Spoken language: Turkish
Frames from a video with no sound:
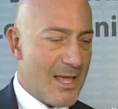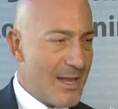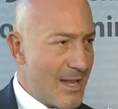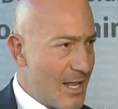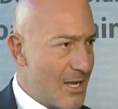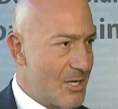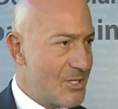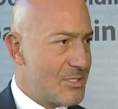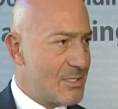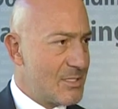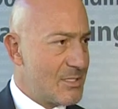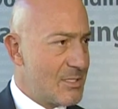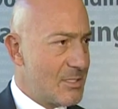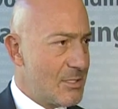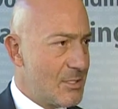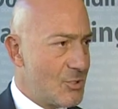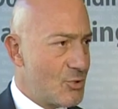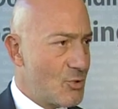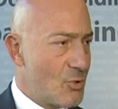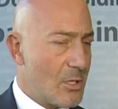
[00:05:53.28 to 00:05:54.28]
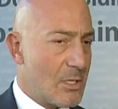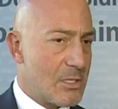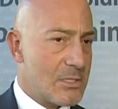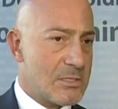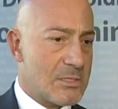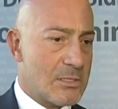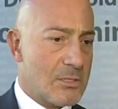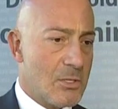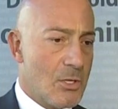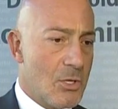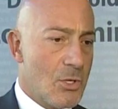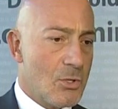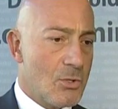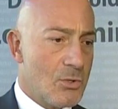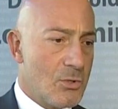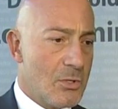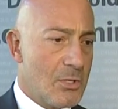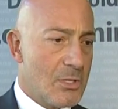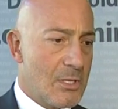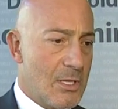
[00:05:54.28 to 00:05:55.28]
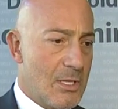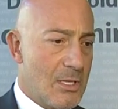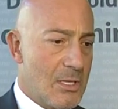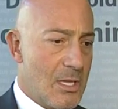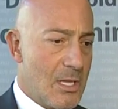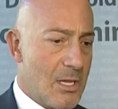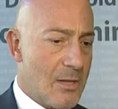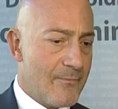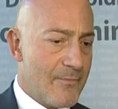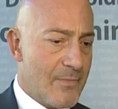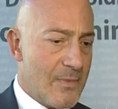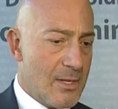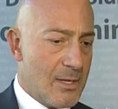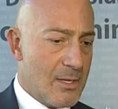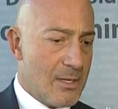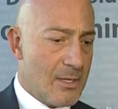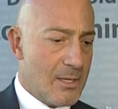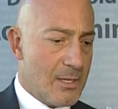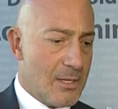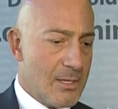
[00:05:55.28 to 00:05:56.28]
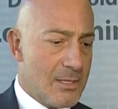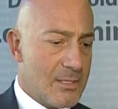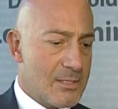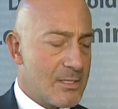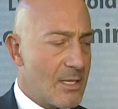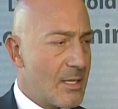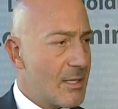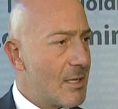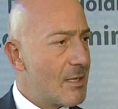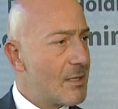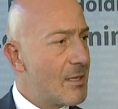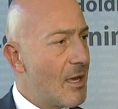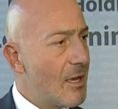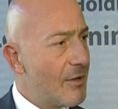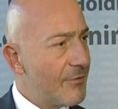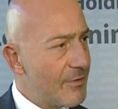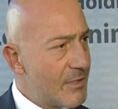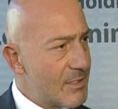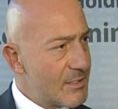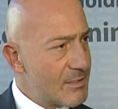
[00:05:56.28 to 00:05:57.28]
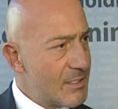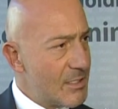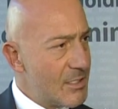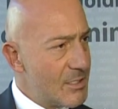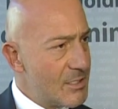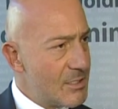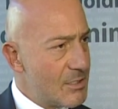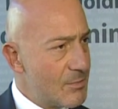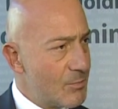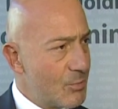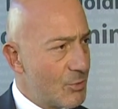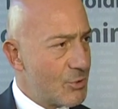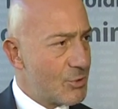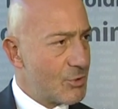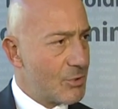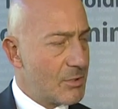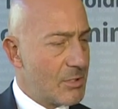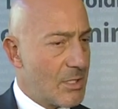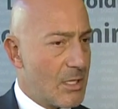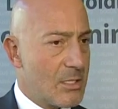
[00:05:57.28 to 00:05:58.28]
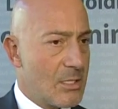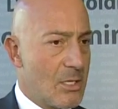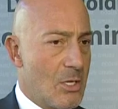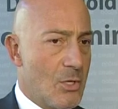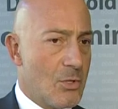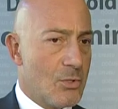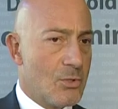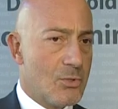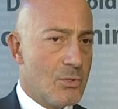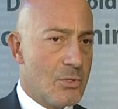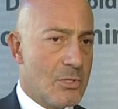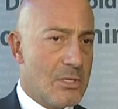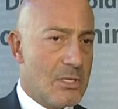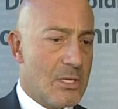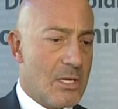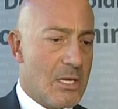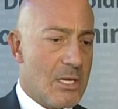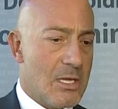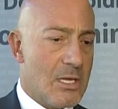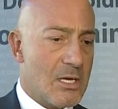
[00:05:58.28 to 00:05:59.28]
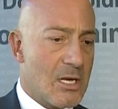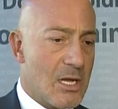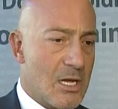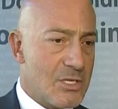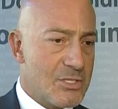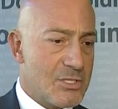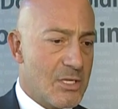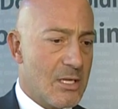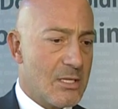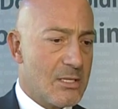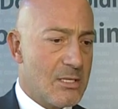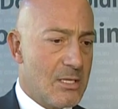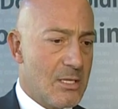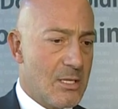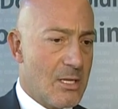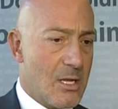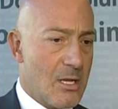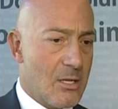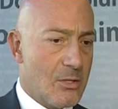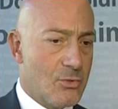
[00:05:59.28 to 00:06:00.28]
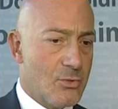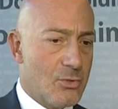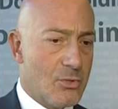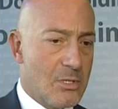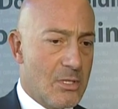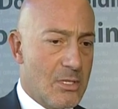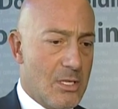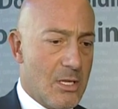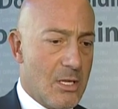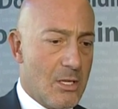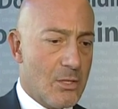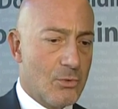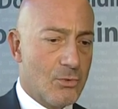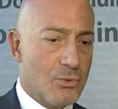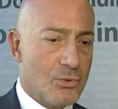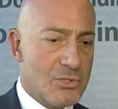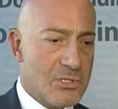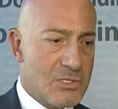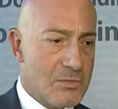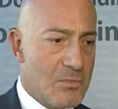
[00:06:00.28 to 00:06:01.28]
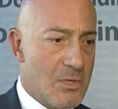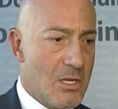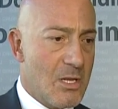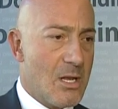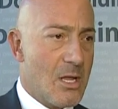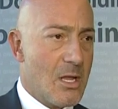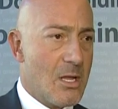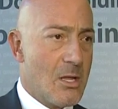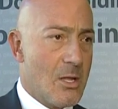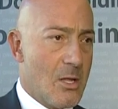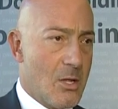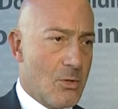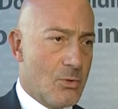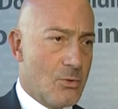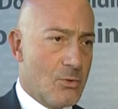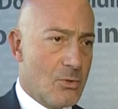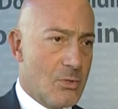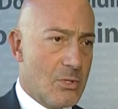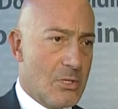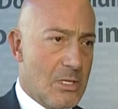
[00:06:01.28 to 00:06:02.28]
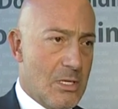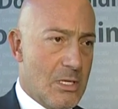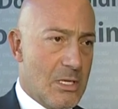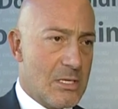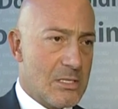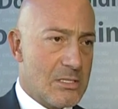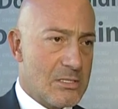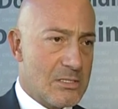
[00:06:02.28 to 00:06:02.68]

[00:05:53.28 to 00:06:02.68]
enerjisi çoğalsın. Türkiye'de e, insanlar daha fazla iş bulsunlar. Türkiye ihracatıyla, Türkiye turizmiyle, Türkiye